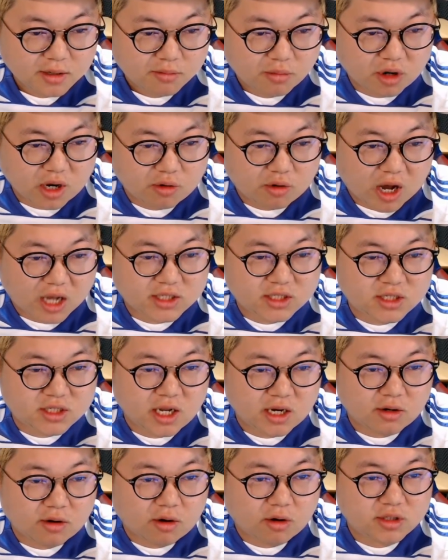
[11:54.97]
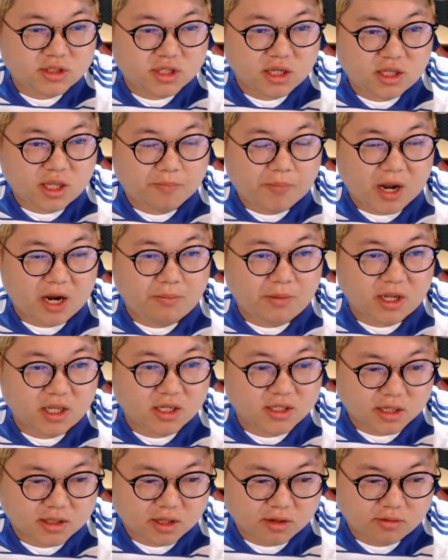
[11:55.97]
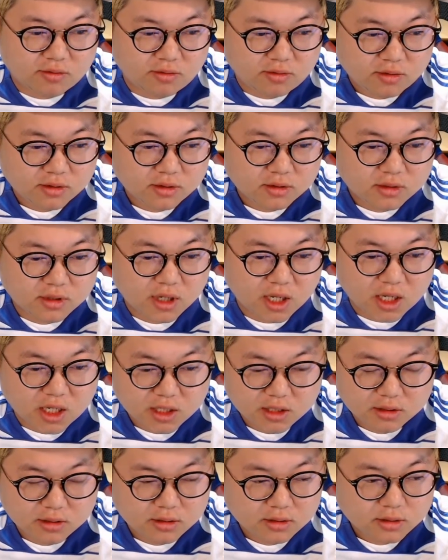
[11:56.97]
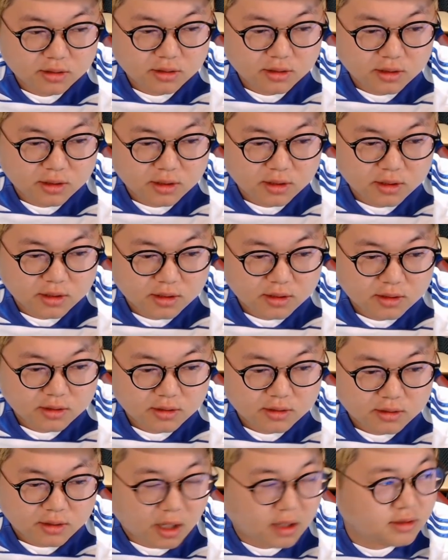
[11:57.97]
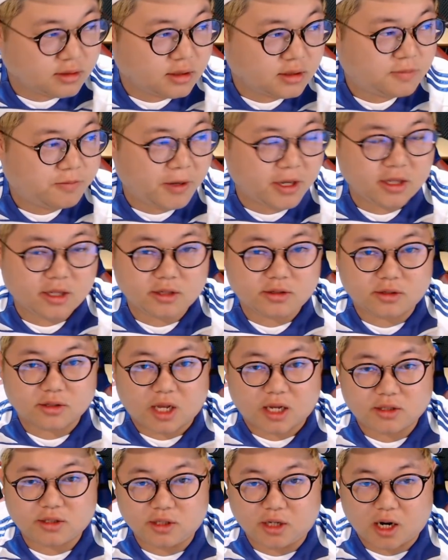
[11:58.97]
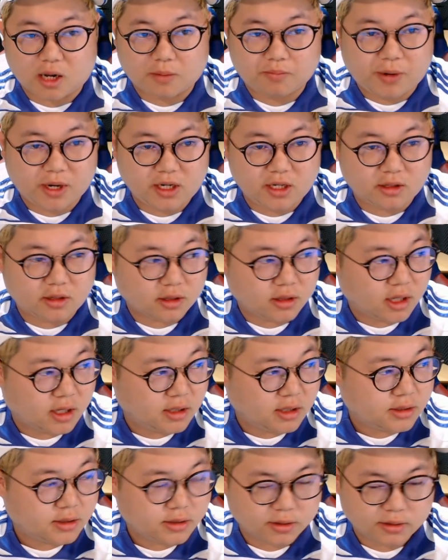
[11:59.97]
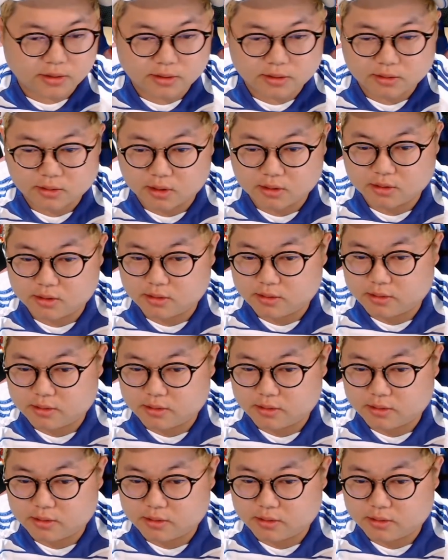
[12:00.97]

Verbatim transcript: 뭐라고 아스날 어센틱 8만원 샀다고? 그래? 아니 근데 스페인에서는 아스날 안 팔리던데. 어. 아니,